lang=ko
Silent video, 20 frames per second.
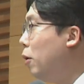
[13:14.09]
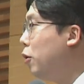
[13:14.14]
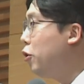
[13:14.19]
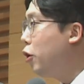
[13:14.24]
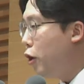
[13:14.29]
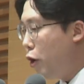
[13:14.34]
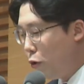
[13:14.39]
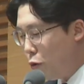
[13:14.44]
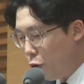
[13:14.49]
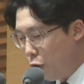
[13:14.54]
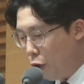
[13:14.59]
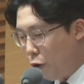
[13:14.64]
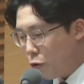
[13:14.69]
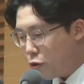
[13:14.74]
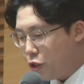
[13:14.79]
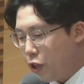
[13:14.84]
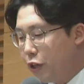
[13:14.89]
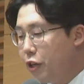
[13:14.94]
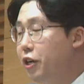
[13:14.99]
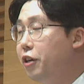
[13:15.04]
번 더요.
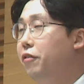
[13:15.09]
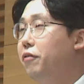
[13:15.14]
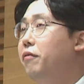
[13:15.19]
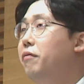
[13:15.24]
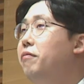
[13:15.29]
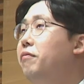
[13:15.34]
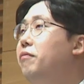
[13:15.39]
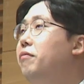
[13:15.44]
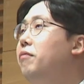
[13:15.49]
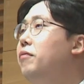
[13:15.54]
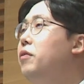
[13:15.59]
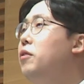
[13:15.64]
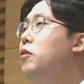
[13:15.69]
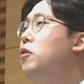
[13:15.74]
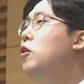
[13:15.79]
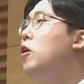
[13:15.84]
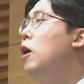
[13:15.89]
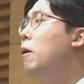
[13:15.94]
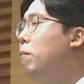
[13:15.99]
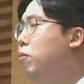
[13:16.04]
우리로서는
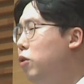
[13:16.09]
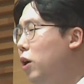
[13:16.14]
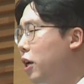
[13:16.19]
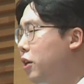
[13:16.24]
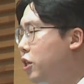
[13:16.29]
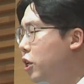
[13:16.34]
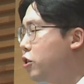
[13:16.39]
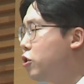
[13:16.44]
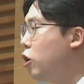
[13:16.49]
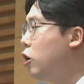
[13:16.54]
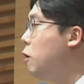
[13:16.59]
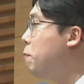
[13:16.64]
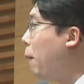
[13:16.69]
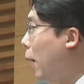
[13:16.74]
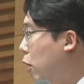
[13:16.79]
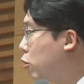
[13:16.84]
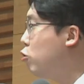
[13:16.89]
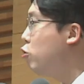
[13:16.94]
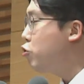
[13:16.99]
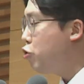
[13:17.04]
불확실성을
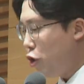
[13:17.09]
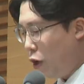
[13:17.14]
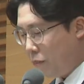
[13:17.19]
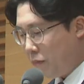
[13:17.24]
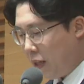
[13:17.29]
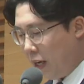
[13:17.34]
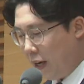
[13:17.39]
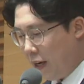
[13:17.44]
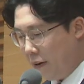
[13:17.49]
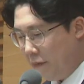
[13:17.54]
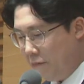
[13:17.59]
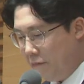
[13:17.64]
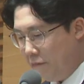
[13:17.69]
바꿀 수 없다.